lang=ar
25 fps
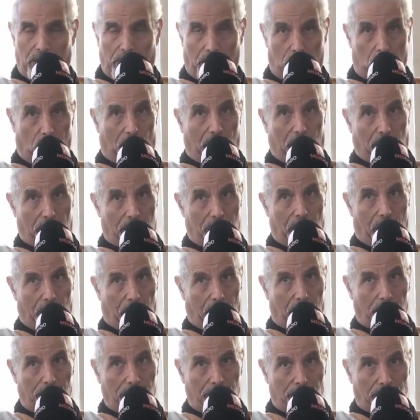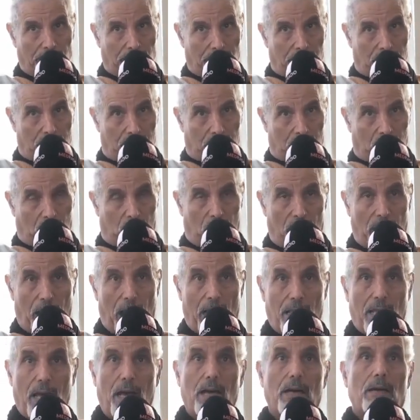لنحرر الصحراء
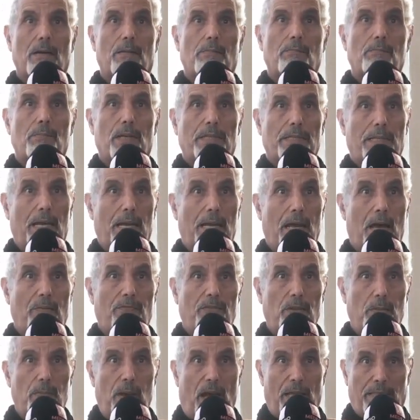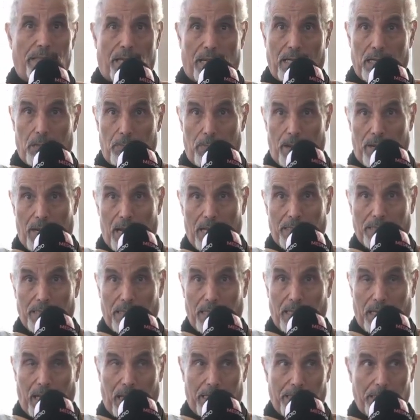ولهذا بدأنا في البحث عن البنادق
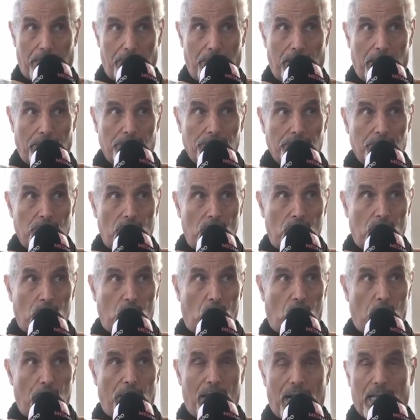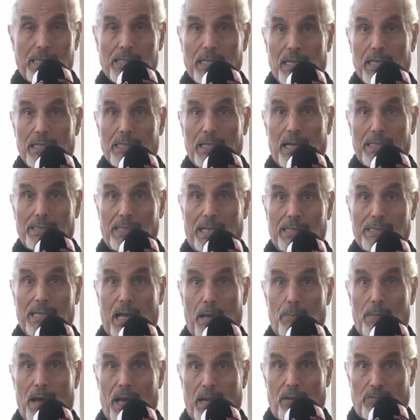القديمة والبنادق اللي كانت عند
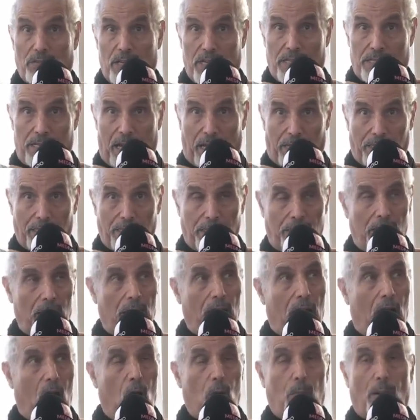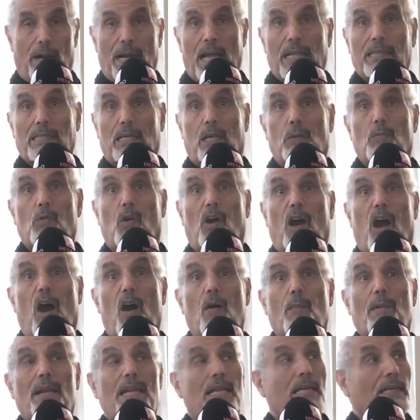أبانا في جيش التحرير أو بنادق
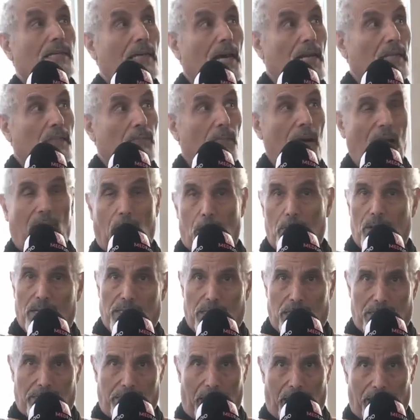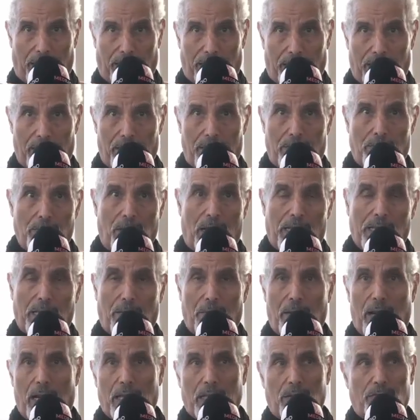المقاومة اللي كانت ما قبل جيش التحرير بعض
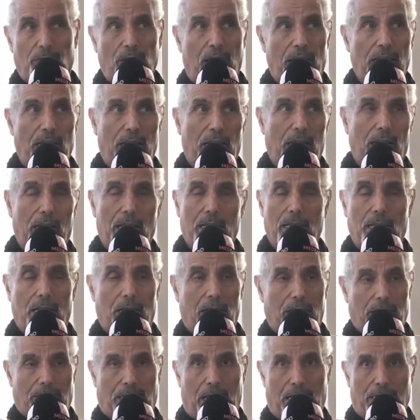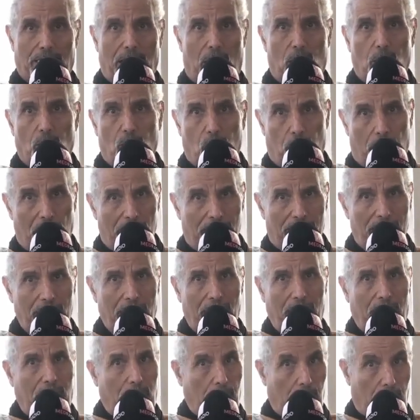البنادق فيها الرصاص ديالهم بلدي
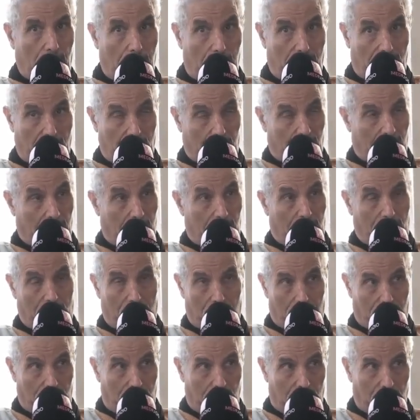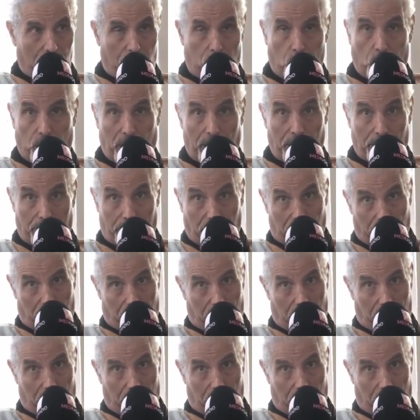بالوقيد